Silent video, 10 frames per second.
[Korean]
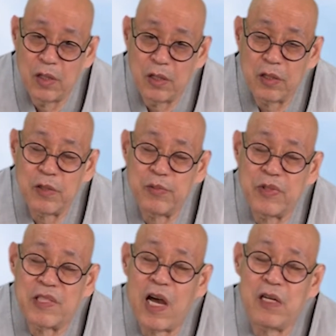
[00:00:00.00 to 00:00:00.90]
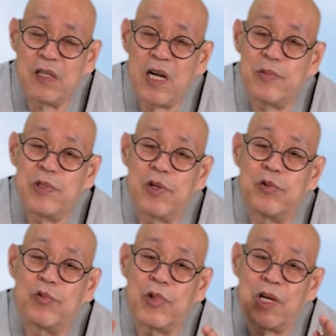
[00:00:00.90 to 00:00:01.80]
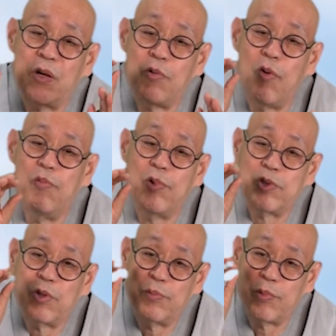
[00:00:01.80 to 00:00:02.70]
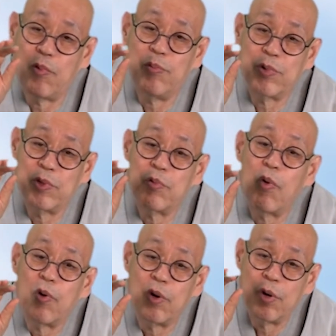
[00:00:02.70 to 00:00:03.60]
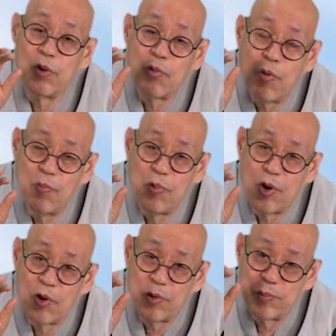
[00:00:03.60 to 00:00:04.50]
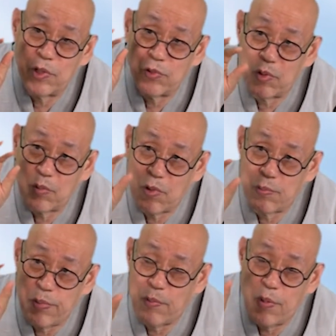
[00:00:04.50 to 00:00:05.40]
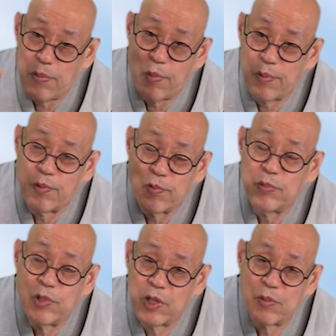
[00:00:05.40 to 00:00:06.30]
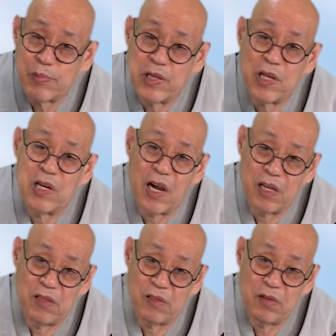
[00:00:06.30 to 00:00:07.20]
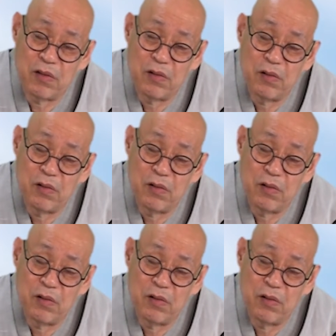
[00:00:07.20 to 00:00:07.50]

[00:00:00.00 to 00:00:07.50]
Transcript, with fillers: 그래서 살아남은 얼굴이가 콤보처럼 콤, 그, 그, 걸 콤보라고 그니다 얼굴에 빡빡빡 구멍이 이렇게 나 있는 거.